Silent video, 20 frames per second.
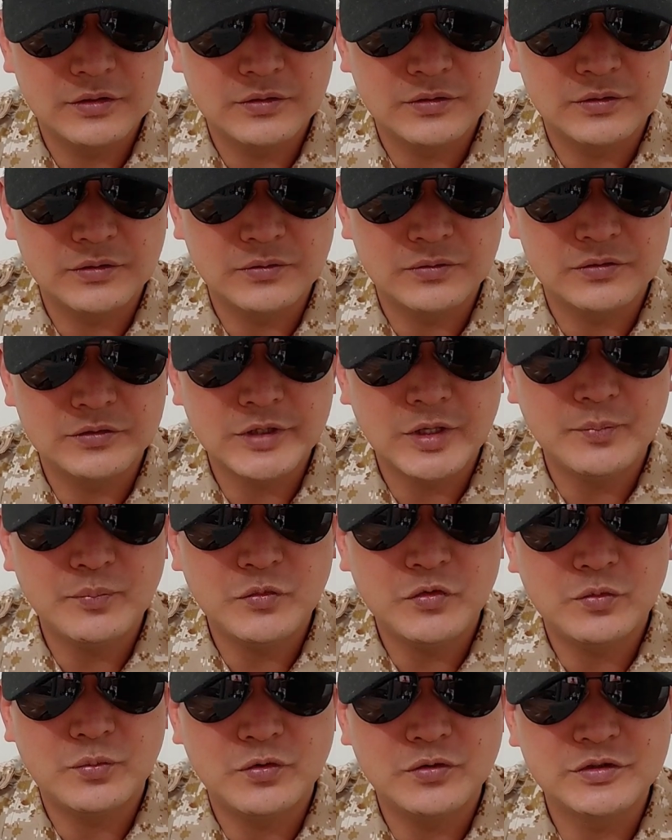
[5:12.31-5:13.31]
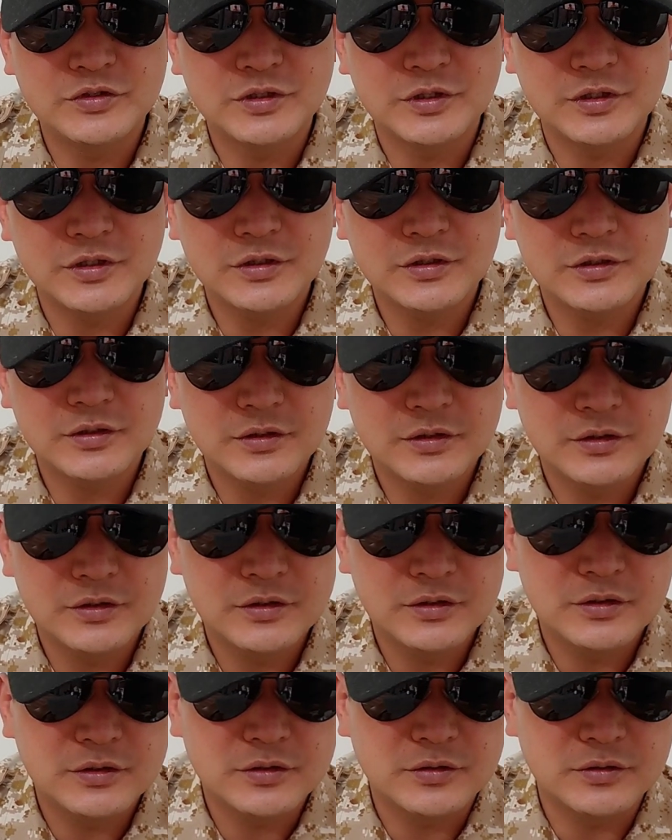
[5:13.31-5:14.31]
그리고 참모 보직
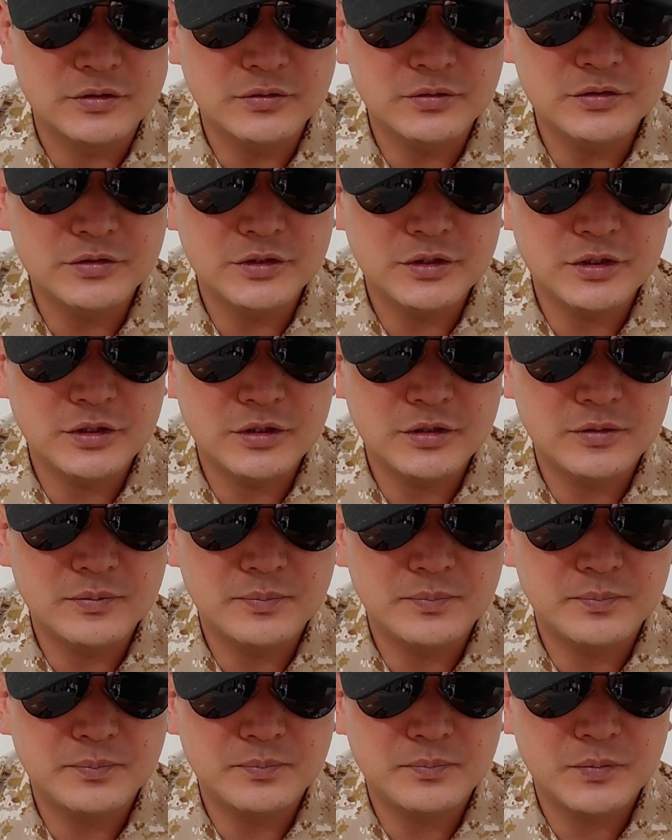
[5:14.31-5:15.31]
그리고 이제